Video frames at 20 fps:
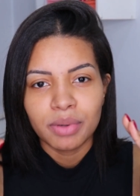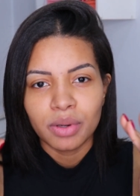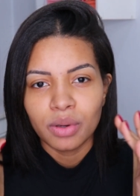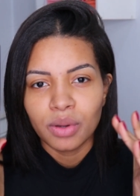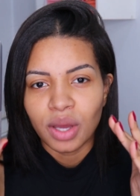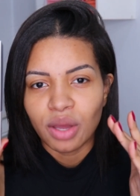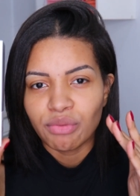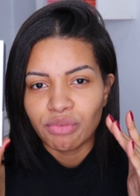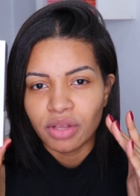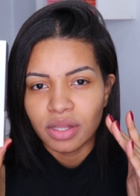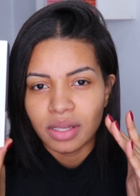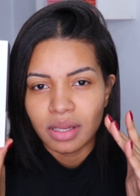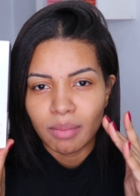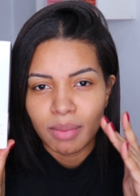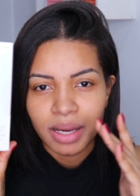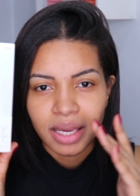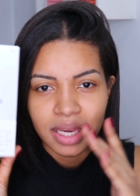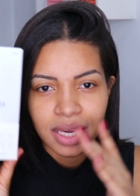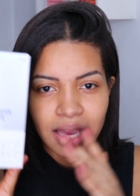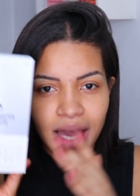prolonga o efeito da
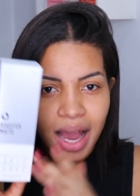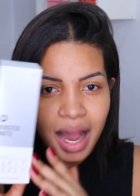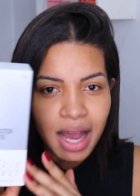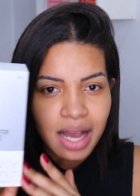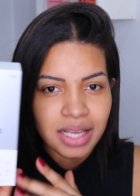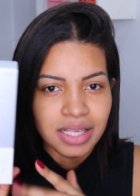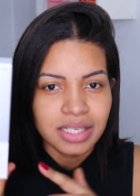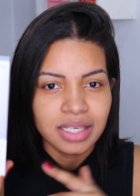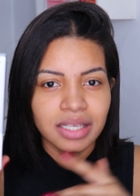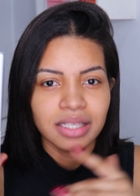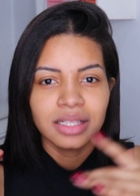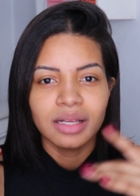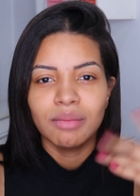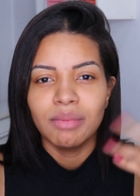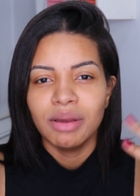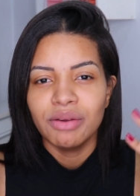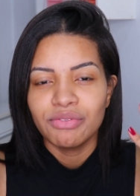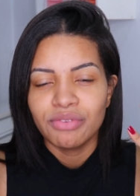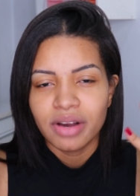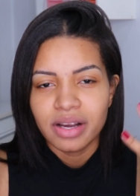maquiagem,
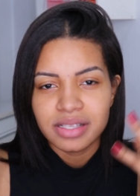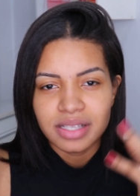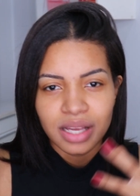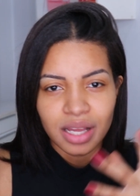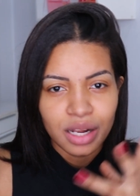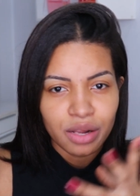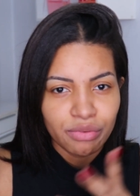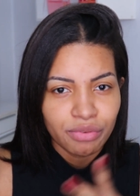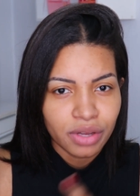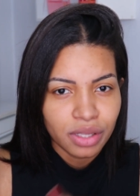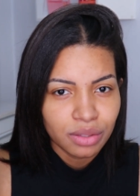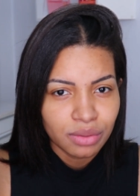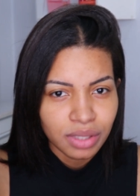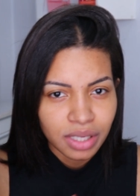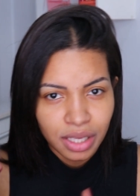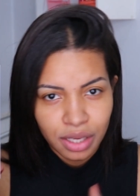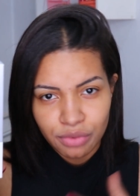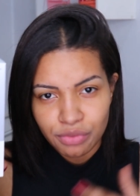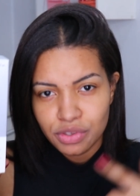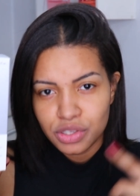também faz aquele efeito
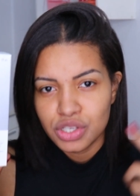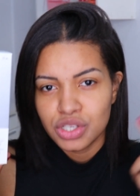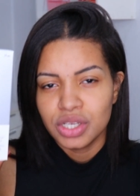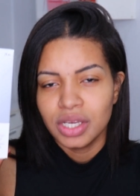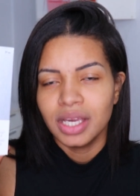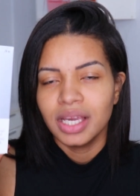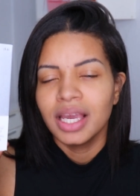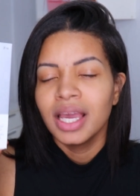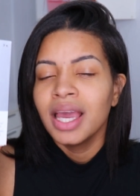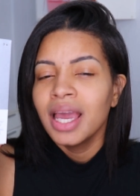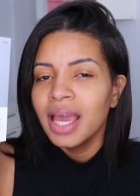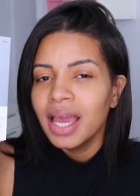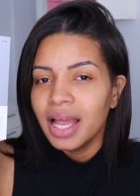lifting.